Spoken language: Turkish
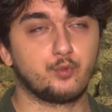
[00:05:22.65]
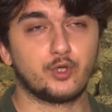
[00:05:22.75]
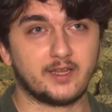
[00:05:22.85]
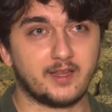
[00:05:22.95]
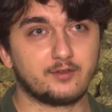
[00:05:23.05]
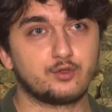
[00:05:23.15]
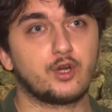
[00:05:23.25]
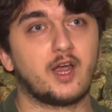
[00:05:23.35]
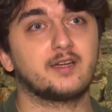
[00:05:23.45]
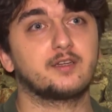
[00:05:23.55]
Bu neden?
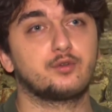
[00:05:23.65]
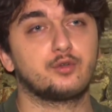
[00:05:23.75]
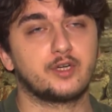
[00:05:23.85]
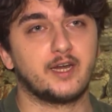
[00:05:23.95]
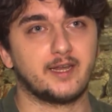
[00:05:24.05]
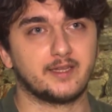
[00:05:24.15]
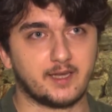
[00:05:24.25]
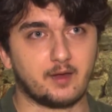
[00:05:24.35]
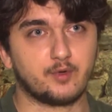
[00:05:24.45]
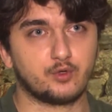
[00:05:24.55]
Çünkü artık Türkiye
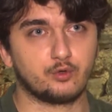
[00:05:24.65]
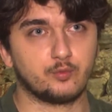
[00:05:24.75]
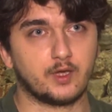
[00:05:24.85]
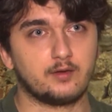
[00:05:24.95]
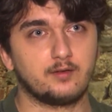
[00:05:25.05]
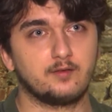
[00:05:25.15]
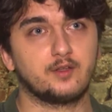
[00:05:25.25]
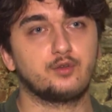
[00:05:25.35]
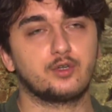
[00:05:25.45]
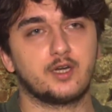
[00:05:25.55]
etken bir durumda
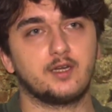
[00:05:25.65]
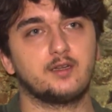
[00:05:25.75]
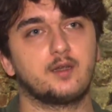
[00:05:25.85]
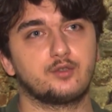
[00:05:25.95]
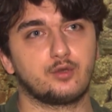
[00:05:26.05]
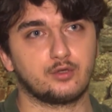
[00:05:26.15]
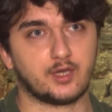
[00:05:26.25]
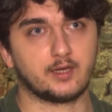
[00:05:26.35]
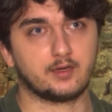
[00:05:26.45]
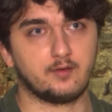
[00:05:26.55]
ve Türkiye'nin de
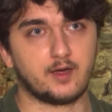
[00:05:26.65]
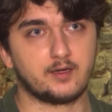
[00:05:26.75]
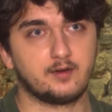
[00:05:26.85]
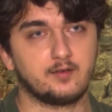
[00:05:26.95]
söz hakkı var.